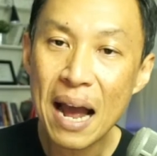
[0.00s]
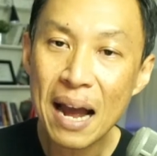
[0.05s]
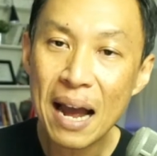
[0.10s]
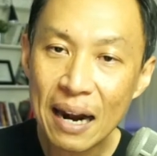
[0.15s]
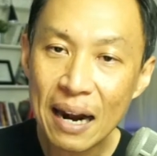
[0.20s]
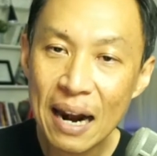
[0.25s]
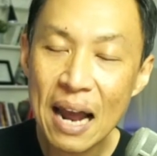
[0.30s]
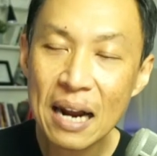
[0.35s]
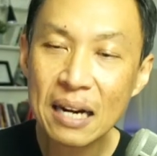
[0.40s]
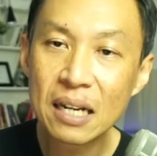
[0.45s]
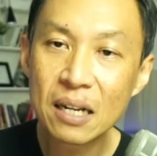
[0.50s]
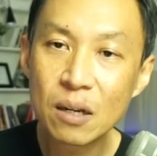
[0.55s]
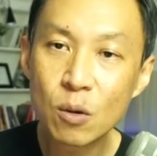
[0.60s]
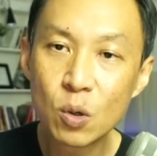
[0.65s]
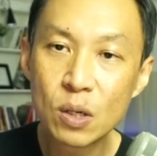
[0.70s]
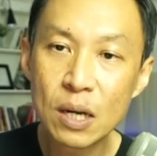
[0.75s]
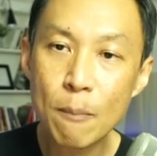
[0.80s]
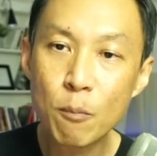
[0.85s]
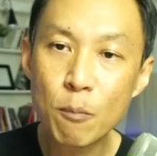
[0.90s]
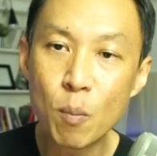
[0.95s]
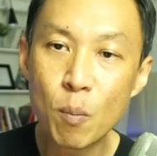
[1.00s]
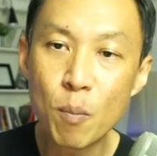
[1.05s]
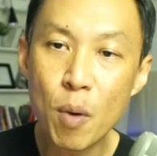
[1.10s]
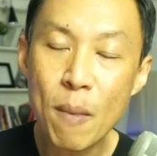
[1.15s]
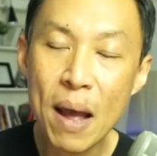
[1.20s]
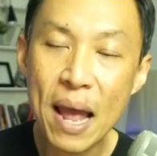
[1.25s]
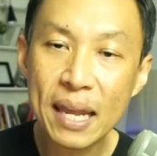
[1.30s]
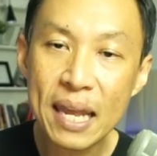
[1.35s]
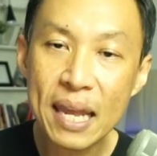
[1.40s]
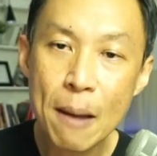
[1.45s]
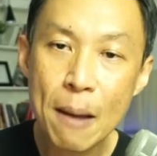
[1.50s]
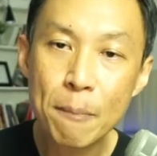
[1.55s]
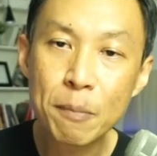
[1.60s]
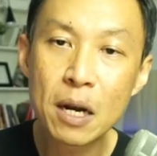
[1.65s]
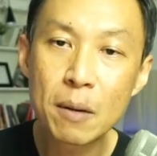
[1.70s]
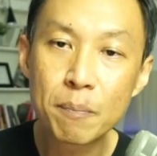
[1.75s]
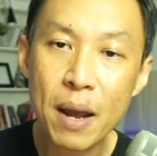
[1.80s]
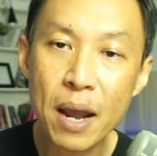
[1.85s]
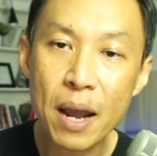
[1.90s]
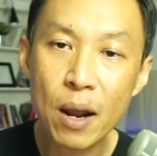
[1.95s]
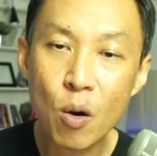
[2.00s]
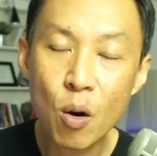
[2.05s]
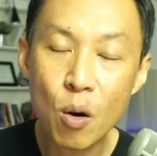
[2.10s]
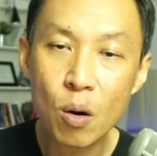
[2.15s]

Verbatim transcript: บางครั้งเนี่ยคุณทำกลุ่มเป้าหมายแคบเกินไป